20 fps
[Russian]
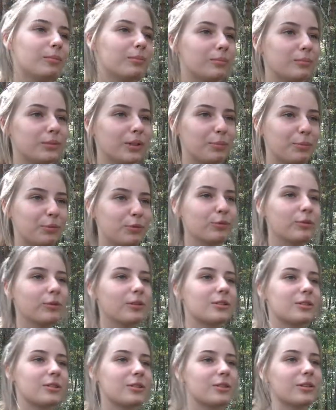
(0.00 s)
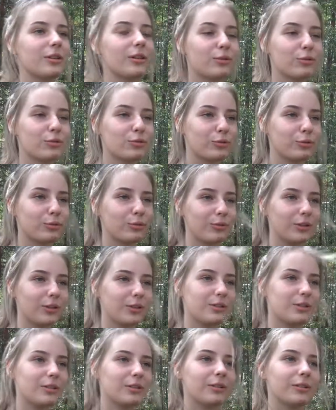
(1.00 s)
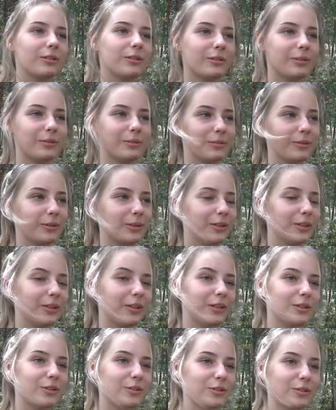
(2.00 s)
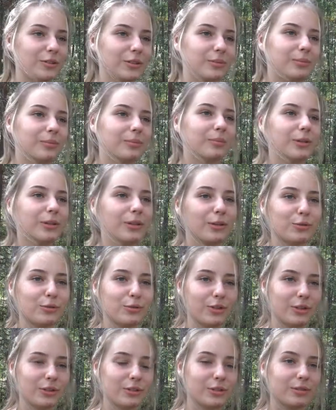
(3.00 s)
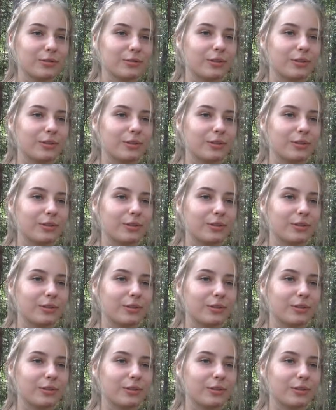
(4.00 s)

Мне подруга рассказала, что тут весело. И я решила принять участие в